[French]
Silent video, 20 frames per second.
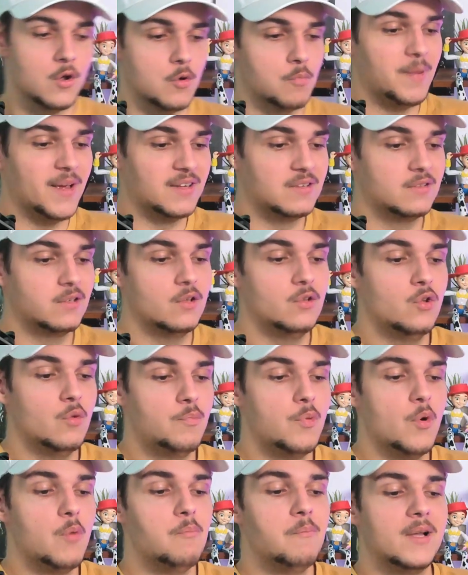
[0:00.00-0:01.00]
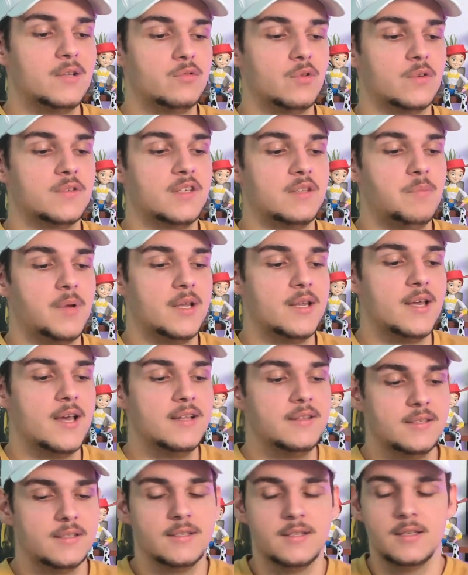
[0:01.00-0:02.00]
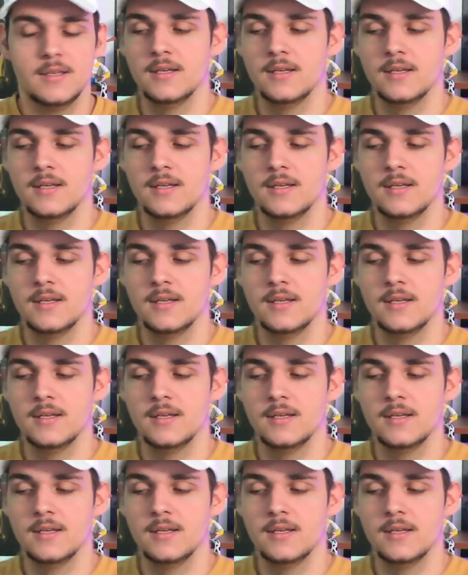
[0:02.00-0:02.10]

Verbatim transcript: personne ne peut me battre sur cette planète,